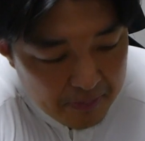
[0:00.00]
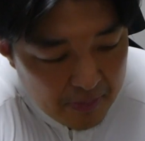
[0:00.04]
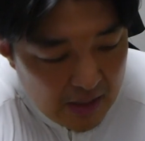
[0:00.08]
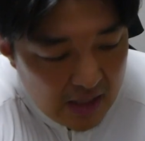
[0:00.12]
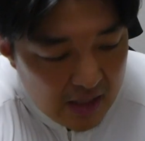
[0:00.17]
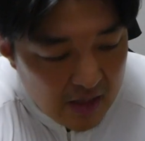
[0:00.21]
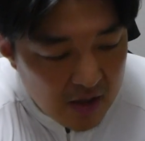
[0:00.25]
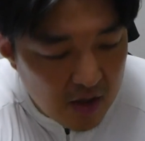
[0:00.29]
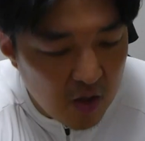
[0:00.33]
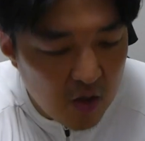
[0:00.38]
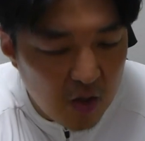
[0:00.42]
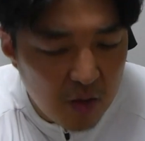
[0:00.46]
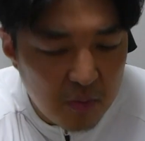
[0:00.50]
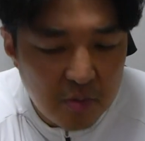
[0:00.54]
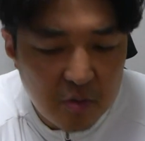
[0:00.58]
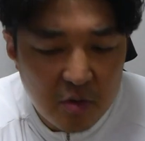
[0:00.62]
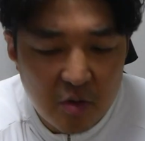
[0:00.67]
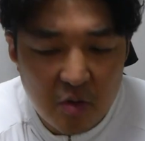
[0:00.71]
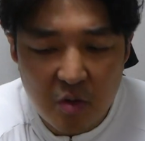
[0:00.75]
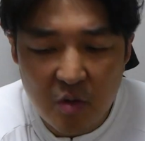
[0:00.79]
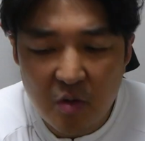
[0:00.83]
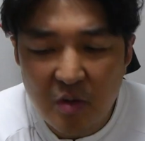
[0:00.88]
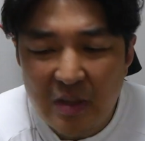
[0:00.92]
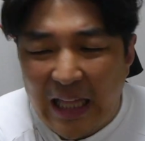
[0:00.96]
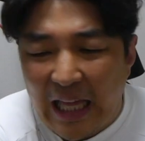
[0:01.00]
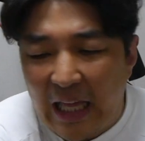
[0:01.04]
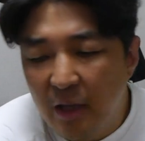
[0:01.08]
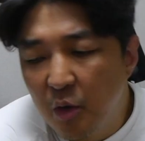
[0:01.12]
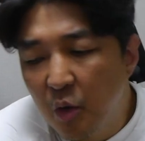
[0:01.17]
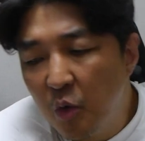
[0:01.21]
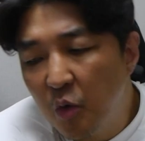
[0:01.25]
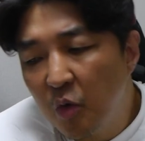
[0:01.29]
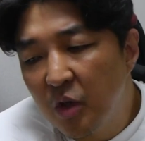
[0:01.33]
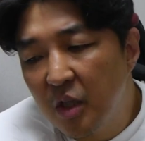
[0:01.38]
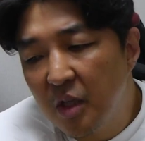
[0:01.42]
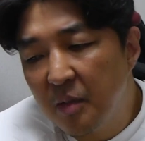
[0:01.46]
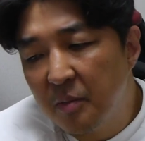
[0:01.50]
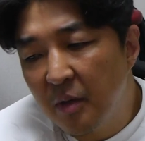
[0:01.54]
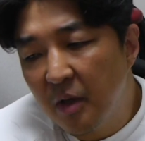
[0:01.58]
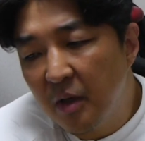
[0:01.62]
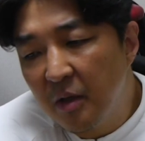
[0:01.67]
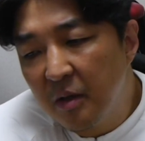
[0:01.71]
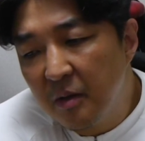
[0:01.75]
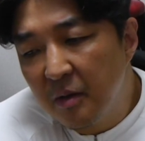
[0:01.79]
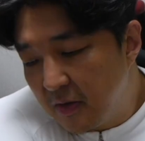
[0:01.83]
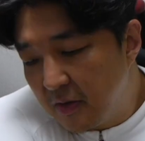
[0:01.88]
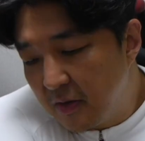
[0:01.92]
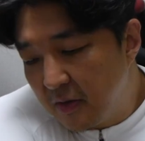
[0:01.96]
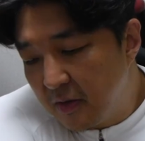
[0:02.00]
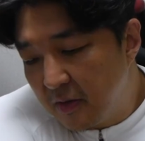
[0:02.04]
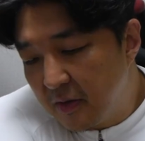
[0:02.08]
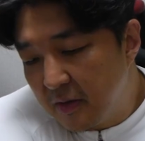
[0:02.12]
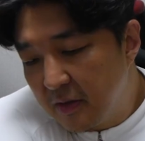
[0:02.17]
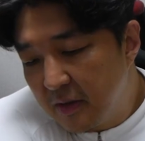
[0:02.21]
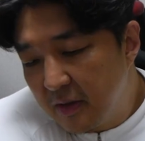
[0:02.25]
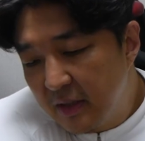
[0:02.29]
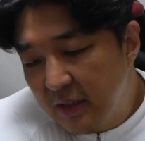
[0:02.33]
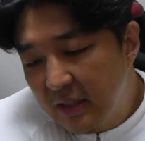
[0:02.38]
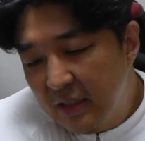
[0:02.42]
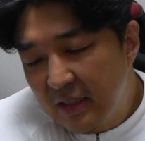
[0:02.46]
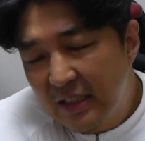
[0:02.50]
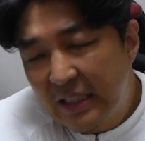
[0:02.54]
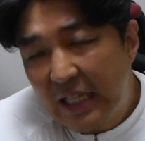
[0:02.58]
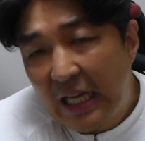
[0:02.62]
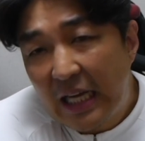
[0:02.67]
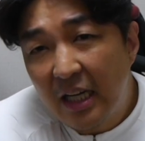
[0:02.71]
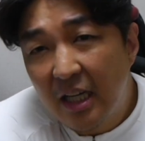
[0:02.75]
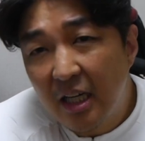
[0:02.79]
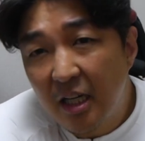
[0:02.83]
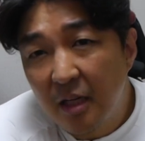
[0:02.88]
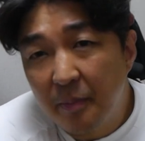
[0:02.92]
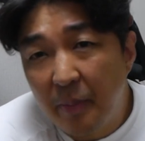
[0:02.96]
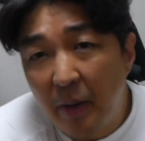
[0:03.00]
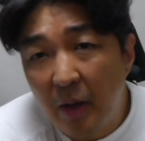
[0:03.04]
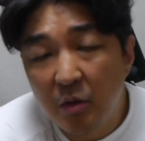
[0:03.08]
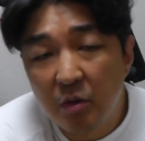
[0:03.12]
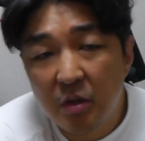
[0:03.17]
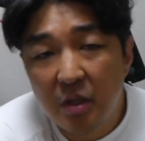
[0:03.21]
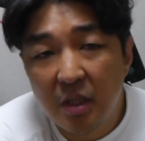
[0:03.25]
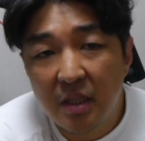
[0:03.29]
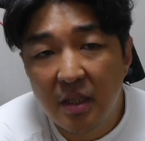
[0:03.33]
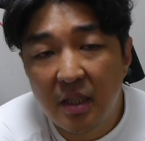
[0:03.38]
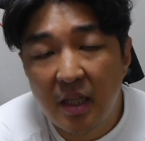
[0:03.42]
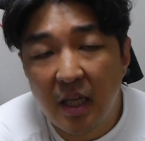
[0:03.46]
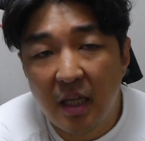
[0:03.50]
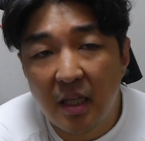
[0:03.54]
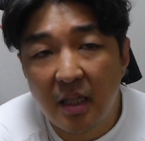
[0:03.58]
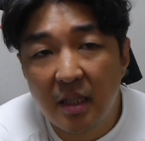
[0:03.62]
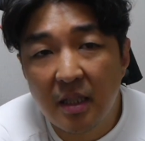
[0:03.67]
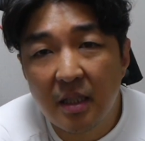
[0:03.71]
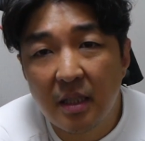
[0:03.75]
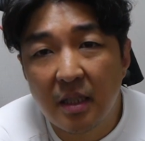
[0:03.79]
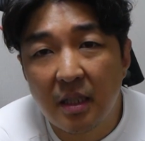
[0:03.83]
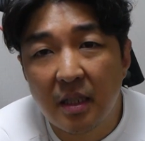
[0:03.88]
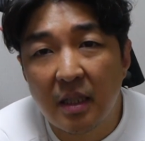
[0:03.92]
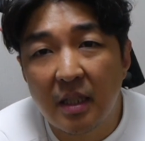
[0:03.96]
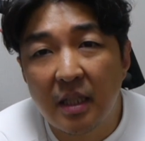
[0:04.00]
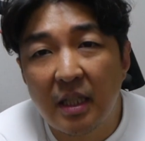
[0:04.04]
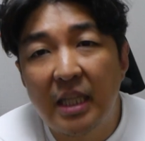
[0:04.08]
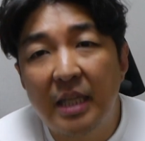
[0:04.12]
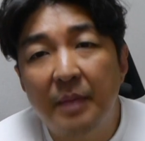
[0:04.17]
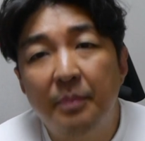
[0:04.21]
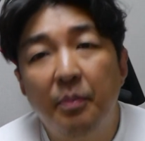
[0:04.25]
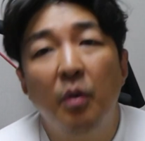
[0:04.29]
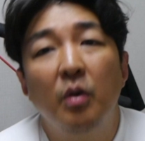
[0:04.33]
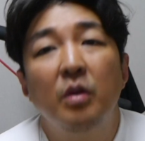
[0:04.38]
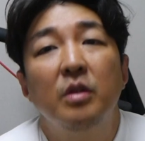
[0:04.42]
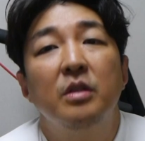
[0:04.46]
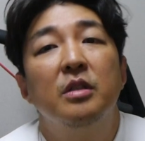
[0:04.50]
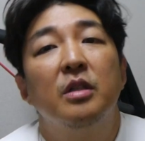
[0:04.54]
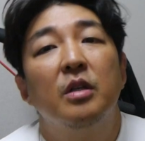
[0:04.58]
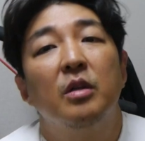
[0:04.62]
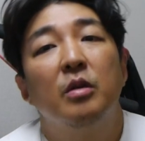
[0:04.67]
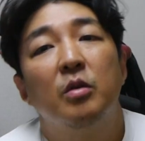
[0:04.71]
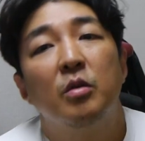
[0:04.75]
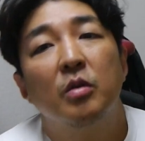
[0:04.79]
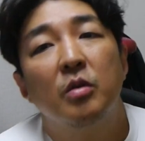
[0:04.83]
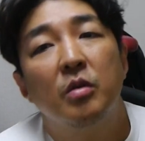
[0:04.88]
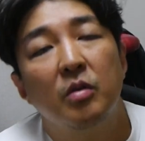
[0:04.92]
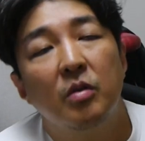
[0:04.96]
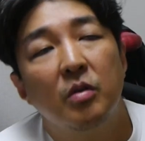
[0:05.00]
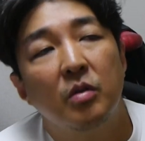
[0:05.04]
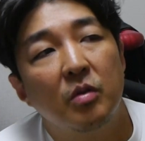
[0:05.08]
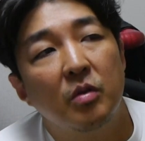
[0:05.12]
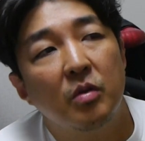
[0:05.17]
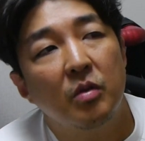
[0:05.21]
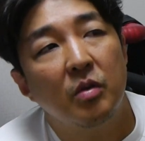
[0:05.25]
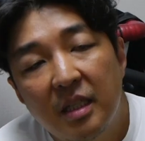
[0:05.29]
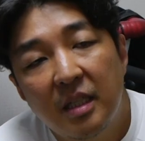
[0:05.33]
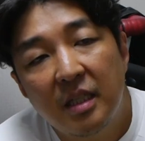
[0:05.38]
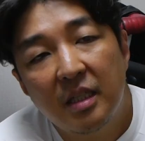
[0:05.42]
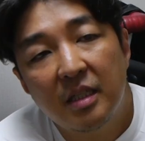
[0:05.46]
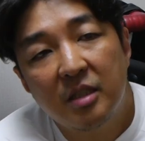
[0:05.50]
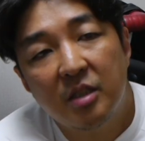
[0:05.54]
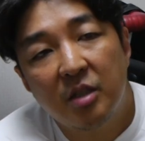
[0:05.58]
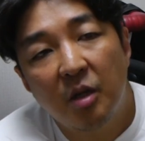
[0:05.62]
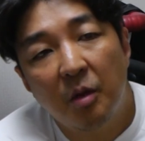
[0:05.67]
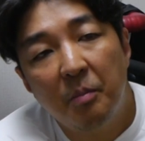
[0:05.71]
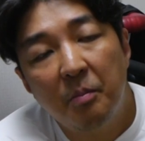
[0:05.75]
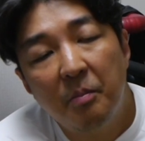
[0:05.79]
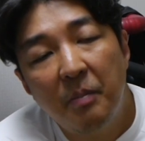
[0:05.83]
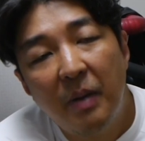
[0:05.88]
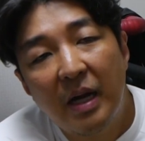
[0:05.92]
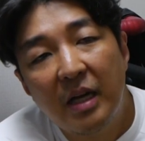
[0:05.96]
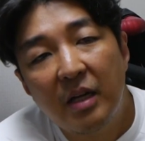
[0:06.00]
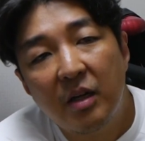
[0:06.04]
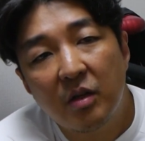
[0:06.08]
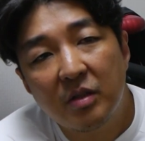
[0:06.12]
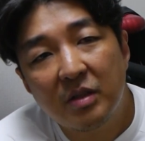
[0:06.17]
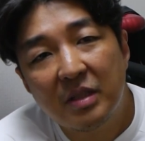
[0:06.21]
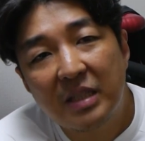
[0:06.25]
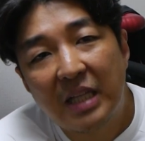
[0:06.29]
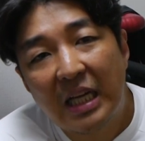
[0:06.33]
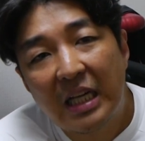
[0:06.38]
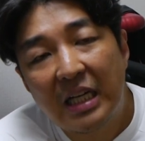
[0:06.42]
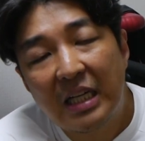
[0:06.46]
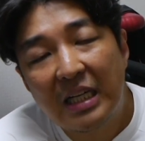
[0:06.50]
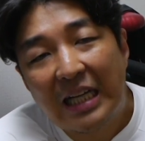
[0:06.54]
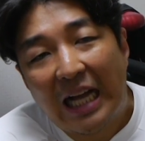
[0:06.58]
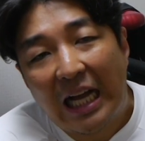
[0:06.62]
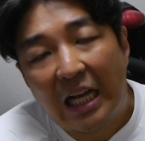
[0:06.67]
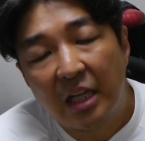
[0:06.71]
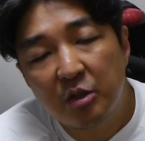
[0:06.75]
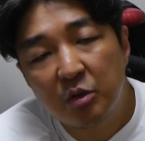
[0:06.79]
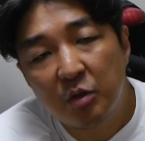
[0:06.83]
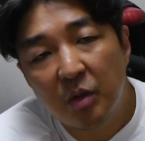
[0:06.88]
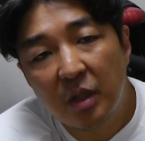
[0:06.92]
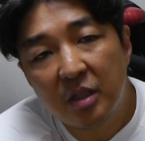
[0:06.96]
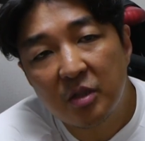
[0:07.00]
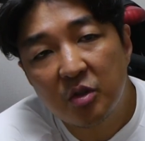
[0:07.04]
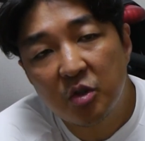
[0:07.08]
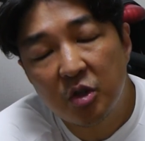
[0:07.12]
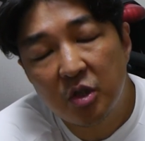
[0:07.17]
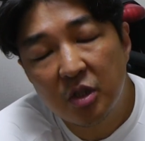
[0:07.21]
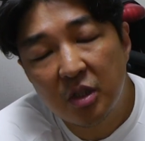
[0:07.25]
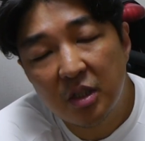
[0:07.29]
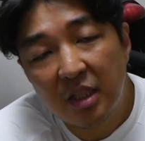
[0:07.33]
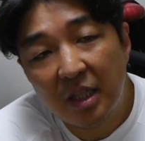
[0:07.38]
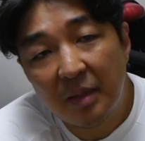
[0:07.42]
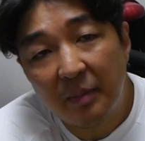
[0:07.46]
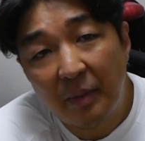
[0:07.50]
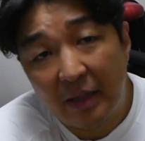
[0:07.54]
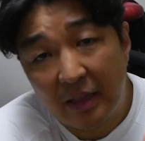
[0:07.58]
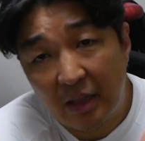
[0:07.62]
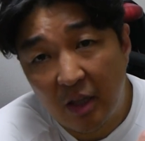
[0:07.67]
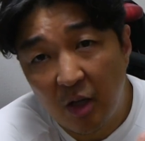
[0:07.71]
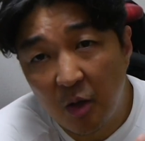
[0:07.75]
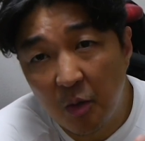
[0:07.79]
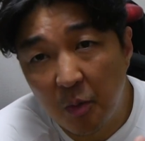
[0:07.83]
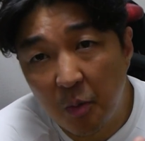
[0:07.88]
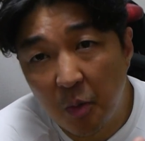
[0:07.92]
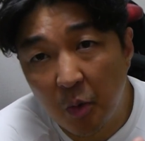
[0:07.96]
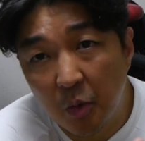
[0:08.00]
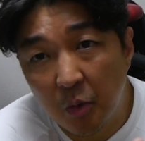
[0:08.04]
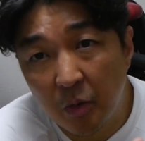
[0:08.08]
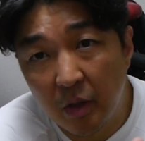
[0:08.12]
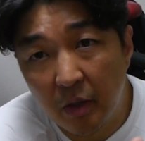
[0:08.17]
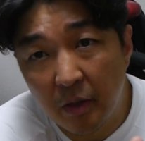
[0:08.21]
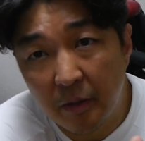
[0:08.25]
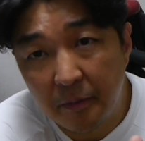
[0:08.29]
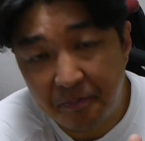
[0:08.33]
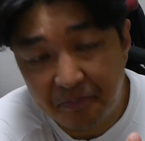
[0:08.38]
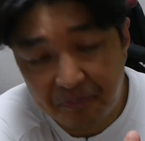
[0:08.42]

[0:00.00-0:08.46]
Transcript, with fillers: 근데 여러분들도 되도록이면 사이클을 배우실 때는 기본적으로 전방 경사를 가져가 주시는 게 맞다고 보고요